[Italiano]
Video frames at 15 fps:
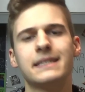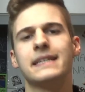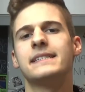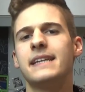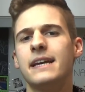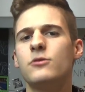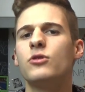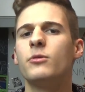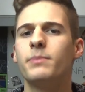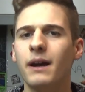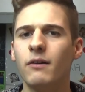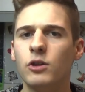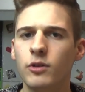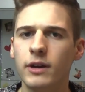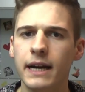se sei uno
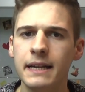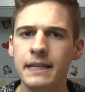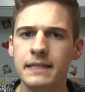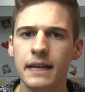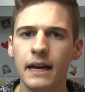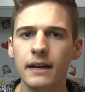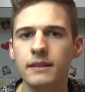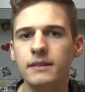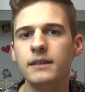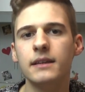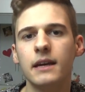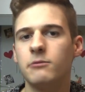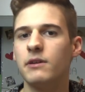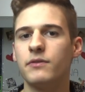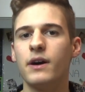bravo ad organizzarti
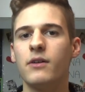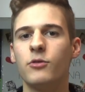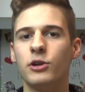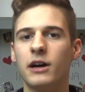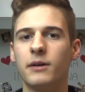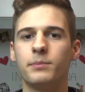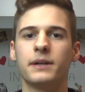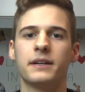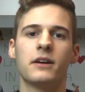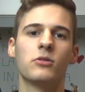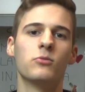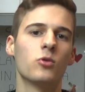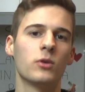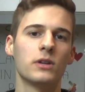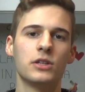è una favola, perché
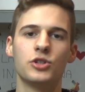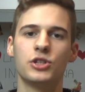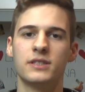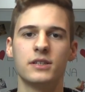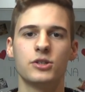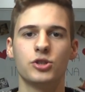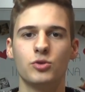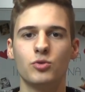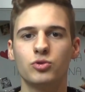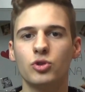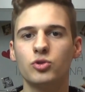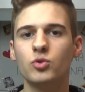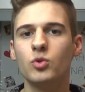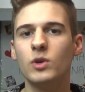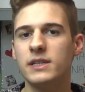comunque ti gestisci tutto
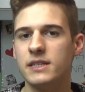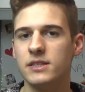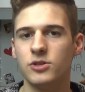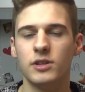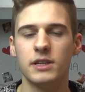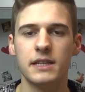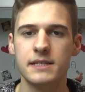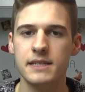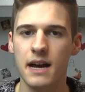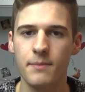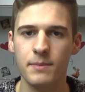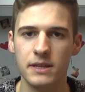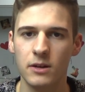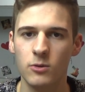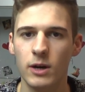tu, le sessioni
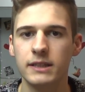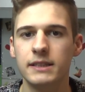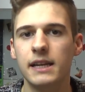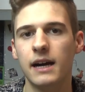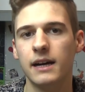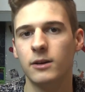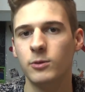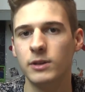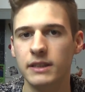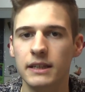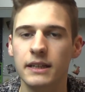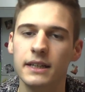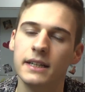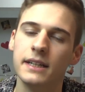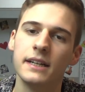d'esame di qua e di là e quindi
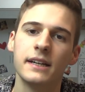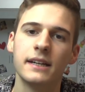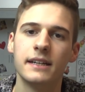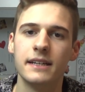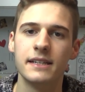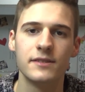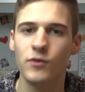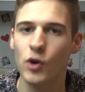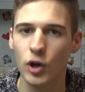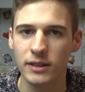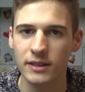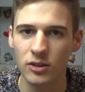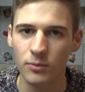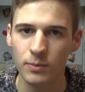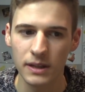eh,
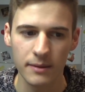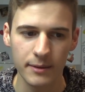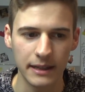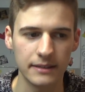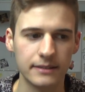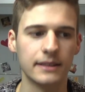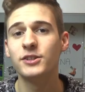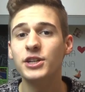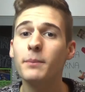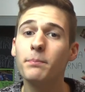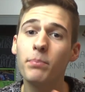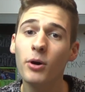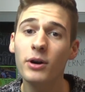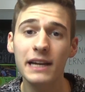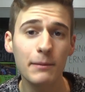svolti completamente. C'è
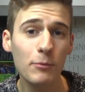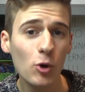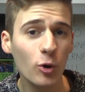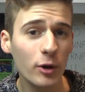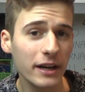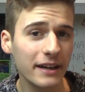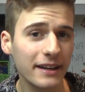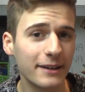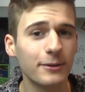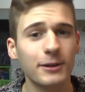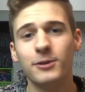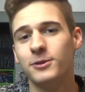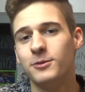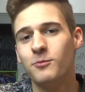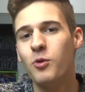poi l'amore, quello
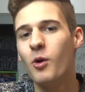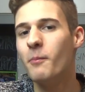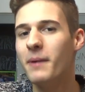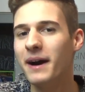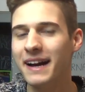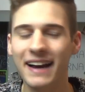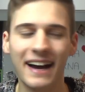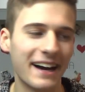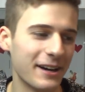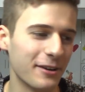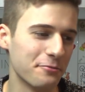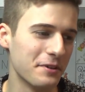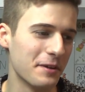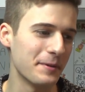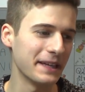non può mancare
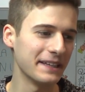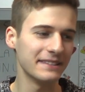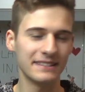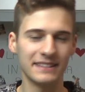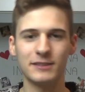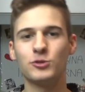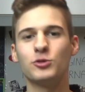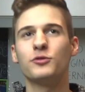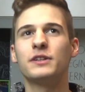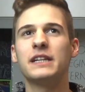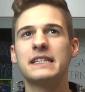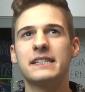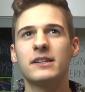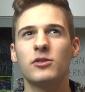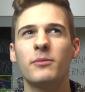ovviamente. Sono
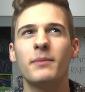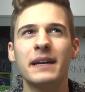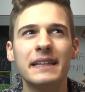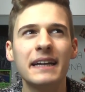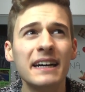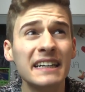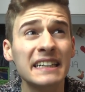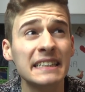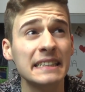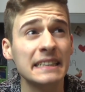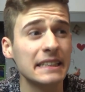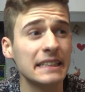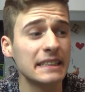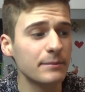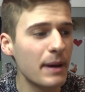fidanzato ormai da...
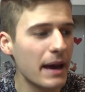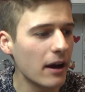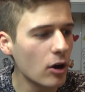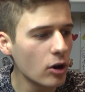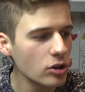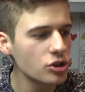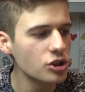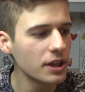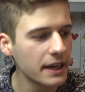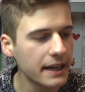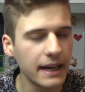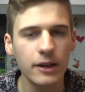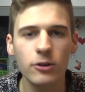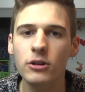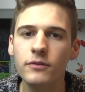Beh, oggi che
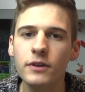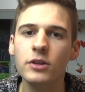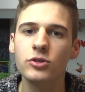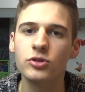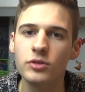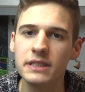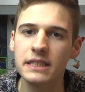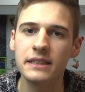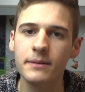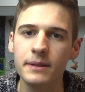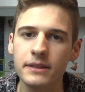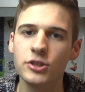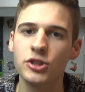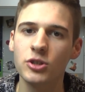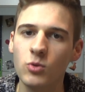carico il video sono
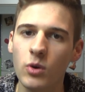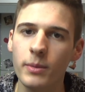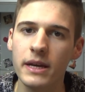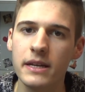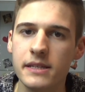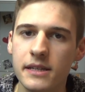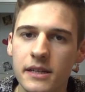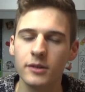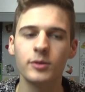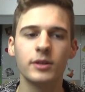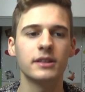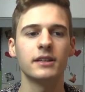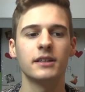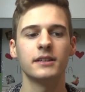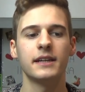esattamente 5 mesi,
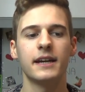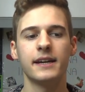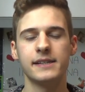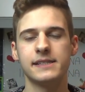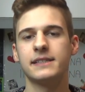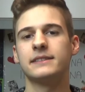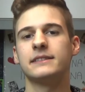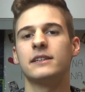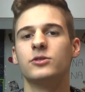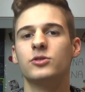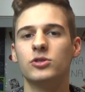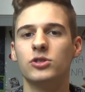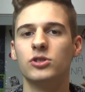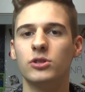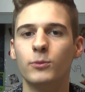quindi direi che sta andando
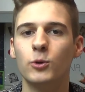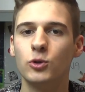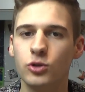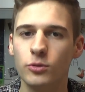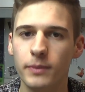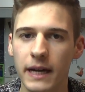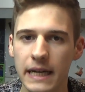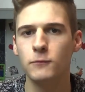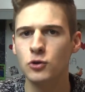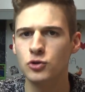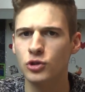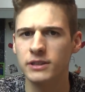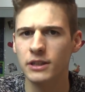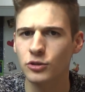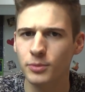molto bene, non
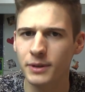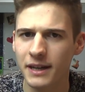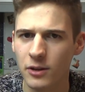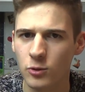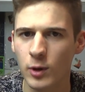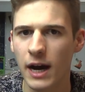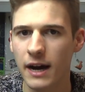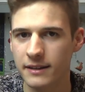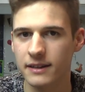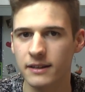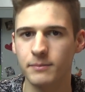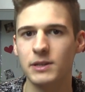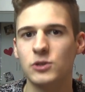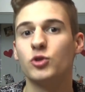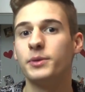soltanto per la durata,
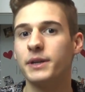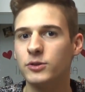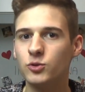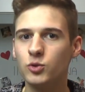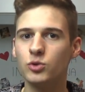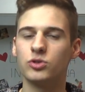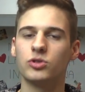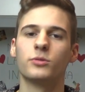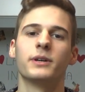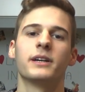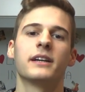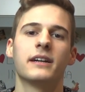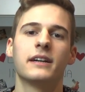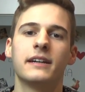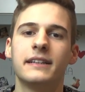ma soprattutto
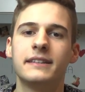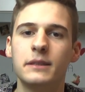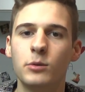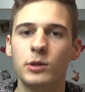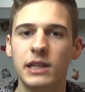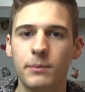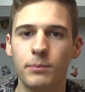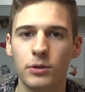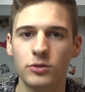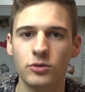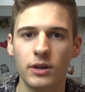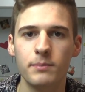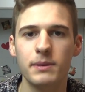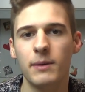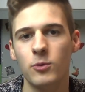per il tipo di rapporto che
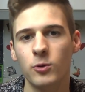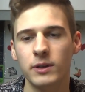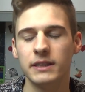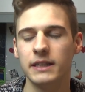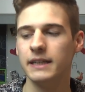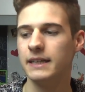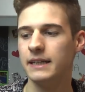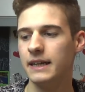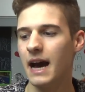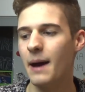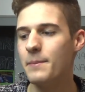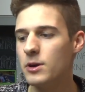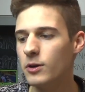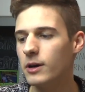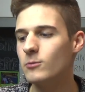abbiamo, quindi a
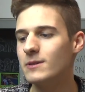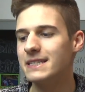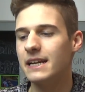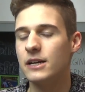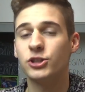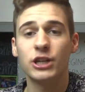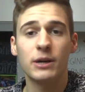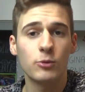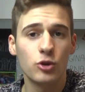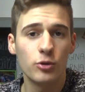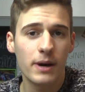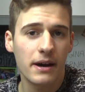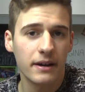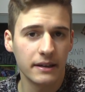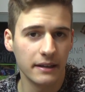meno che non se lasciamo
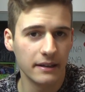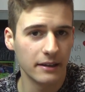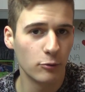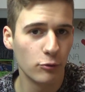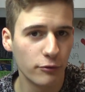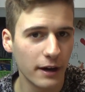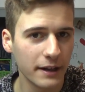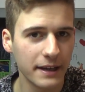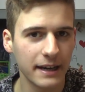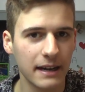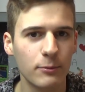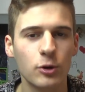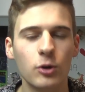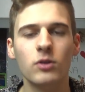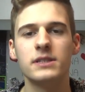domani, gufata
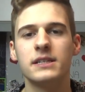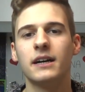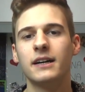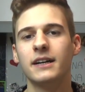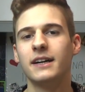clamorosa,